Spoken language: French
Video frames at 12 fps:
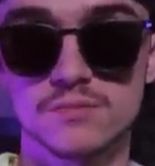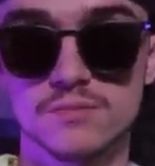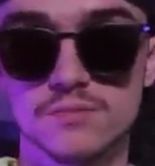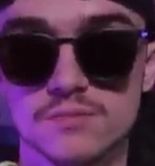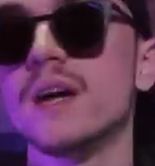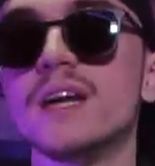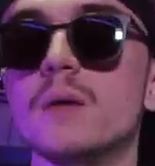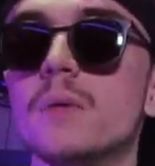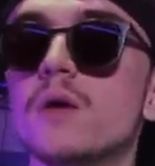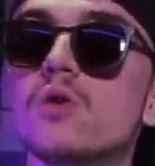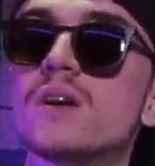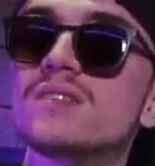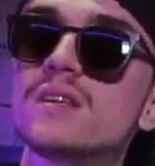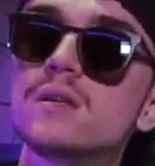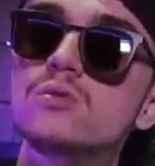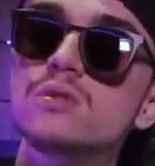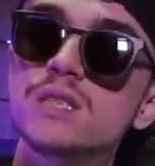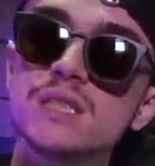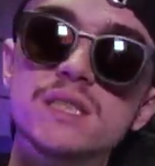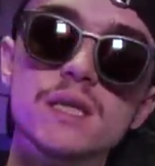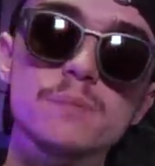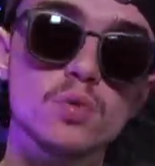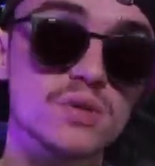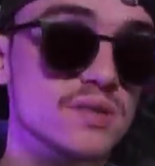Ou en tout cas, il n'a pas encore été
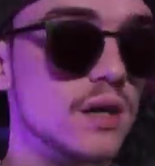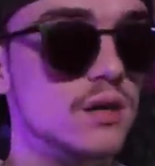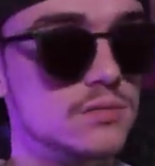utilisé pour ça.